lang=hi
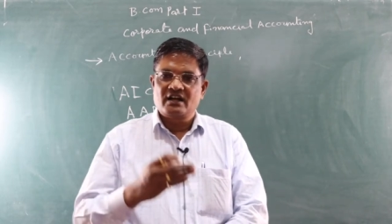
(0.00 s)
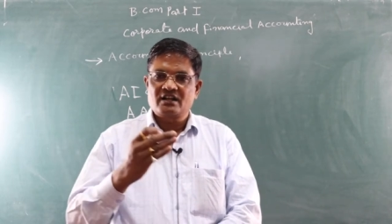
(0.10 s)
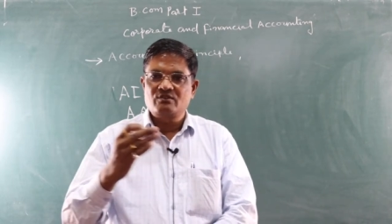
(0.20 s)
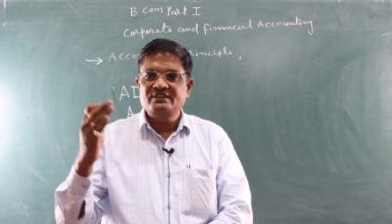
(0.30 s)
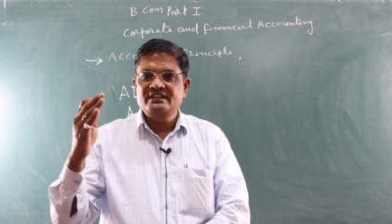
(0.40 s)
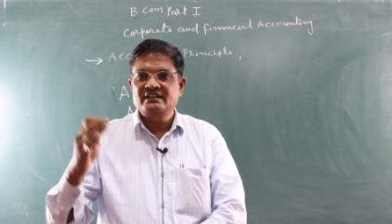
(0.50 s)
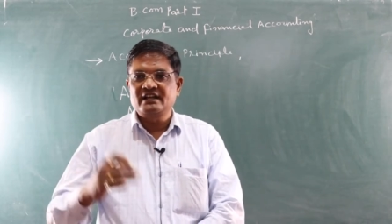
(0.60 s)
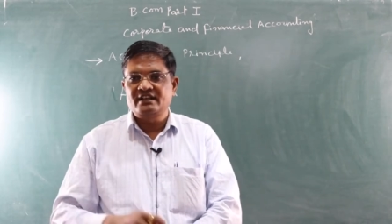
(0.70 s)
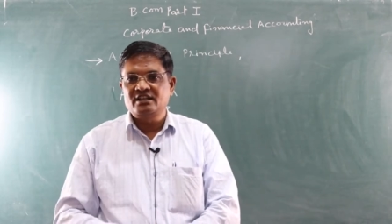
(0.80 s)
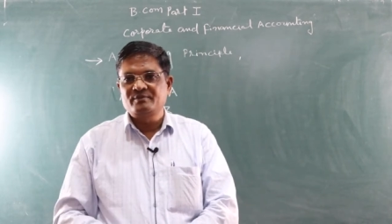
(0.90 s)
अकाउंटिंग
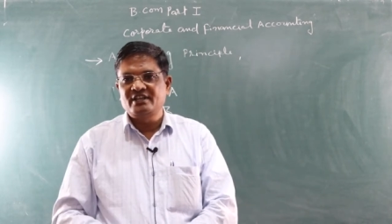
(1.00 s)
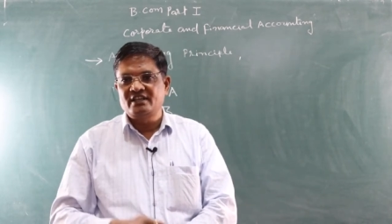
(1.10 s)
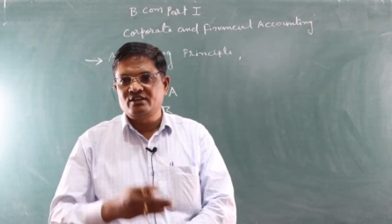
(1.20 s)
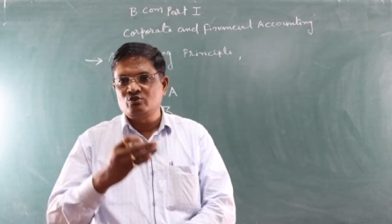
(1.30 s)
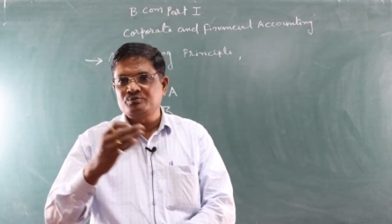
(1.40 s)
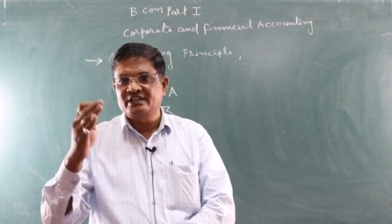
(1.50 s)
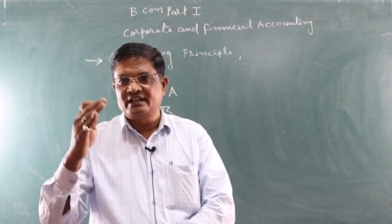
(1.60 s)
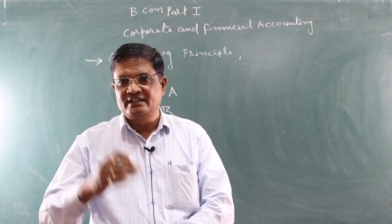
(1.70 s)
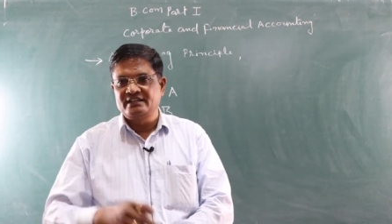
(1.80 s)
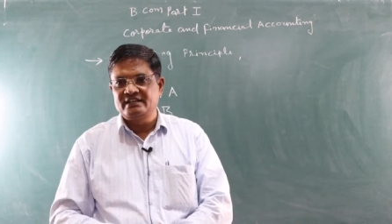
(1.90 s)
कार्य में एकरूपता
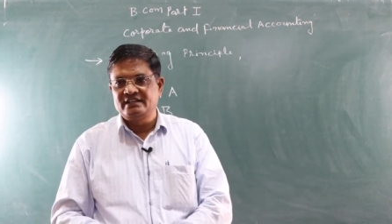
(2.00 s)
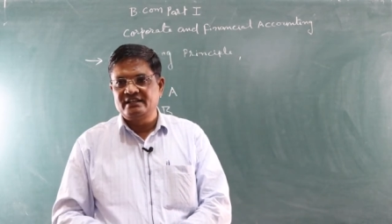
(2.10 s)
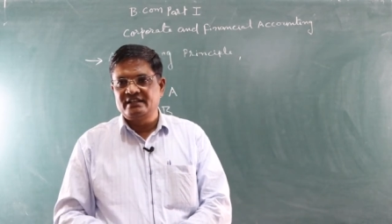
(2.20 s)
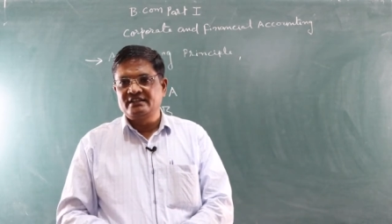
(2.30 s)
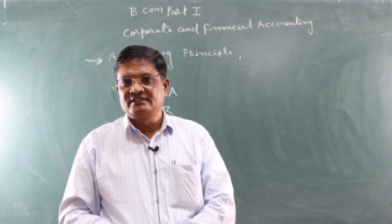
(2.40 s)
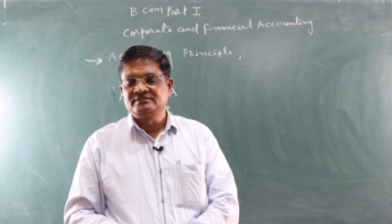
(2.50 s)
लाने के लिए